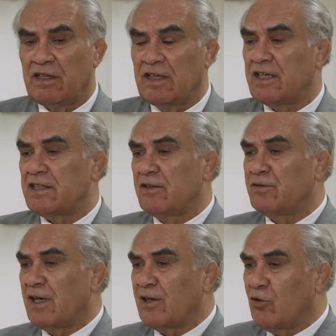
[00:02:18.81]
Даже в
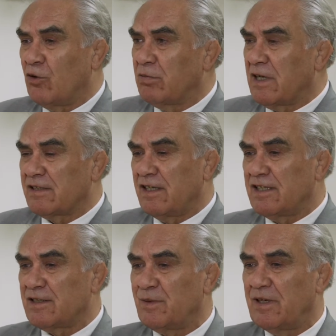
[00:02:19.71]
таком,
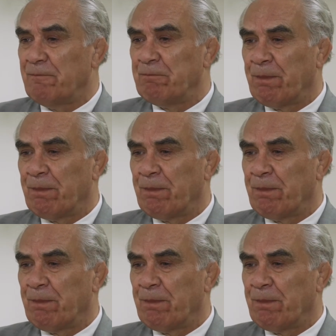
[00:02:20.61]
казалось бы,